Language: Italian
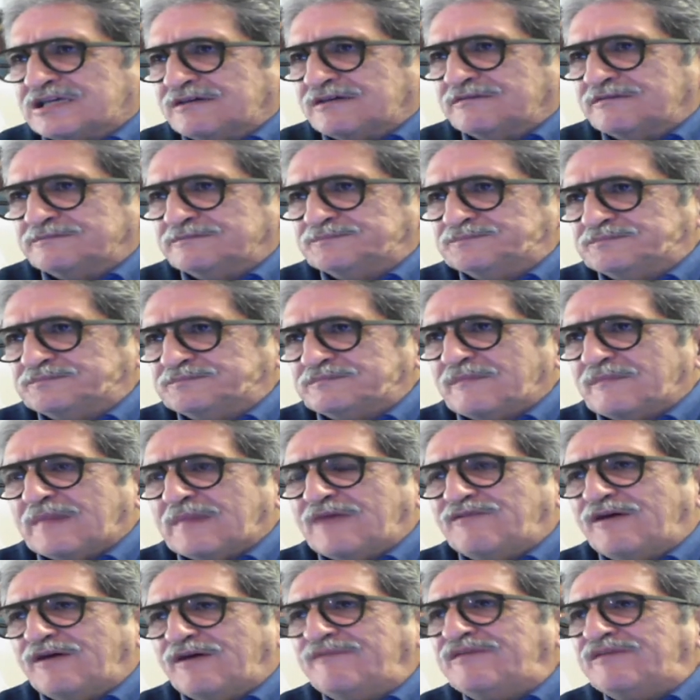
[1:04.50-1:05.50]
mh, mm,
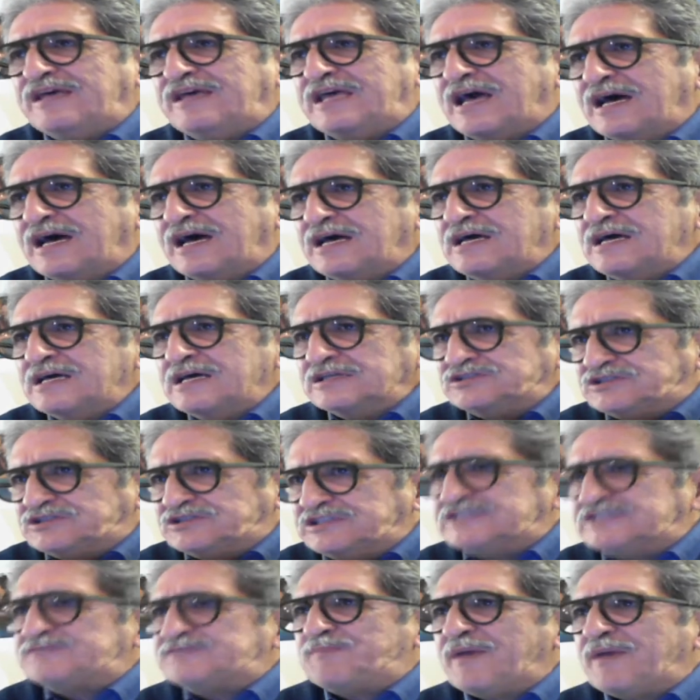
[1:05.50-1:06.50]
Favia
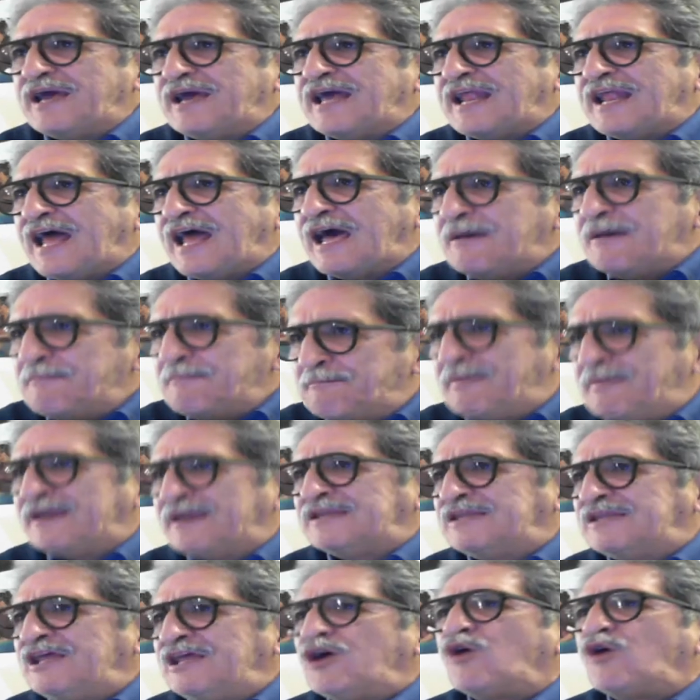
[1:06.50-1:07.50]
ci spiegherà in
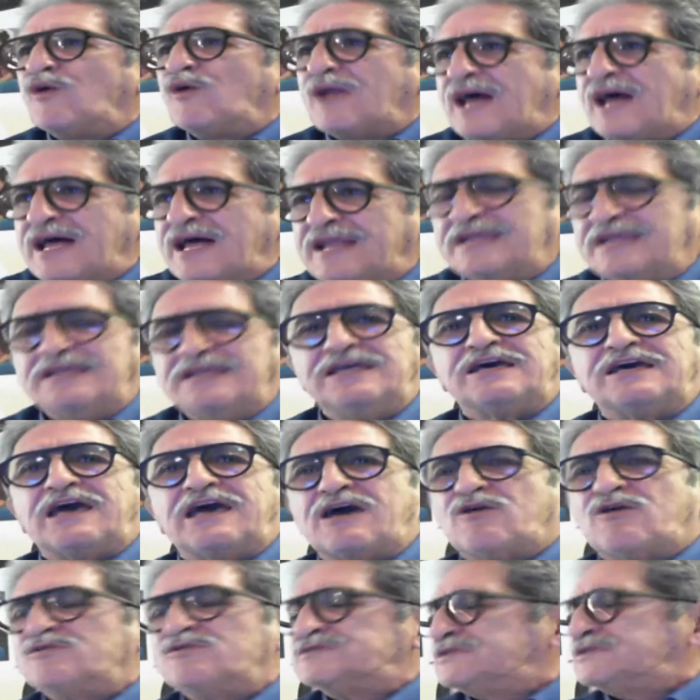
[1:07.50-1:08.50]
particolare di che
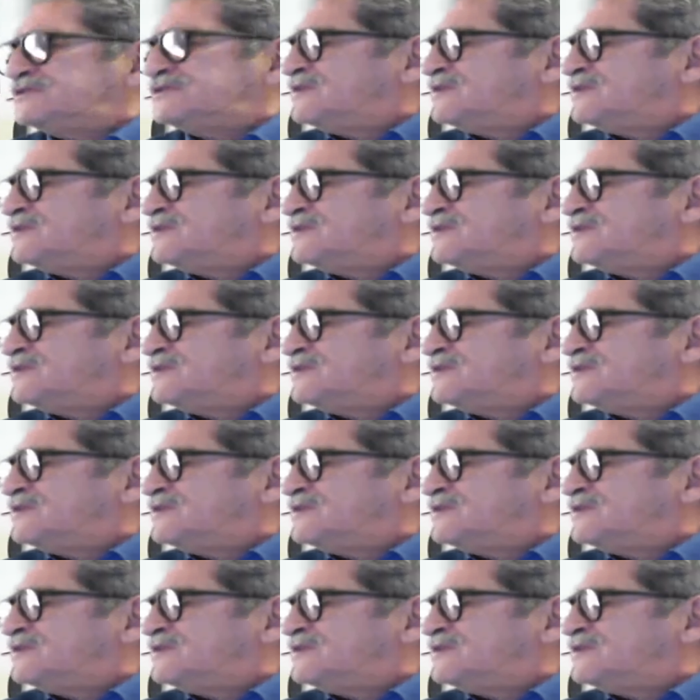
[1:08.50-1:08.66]
cosa si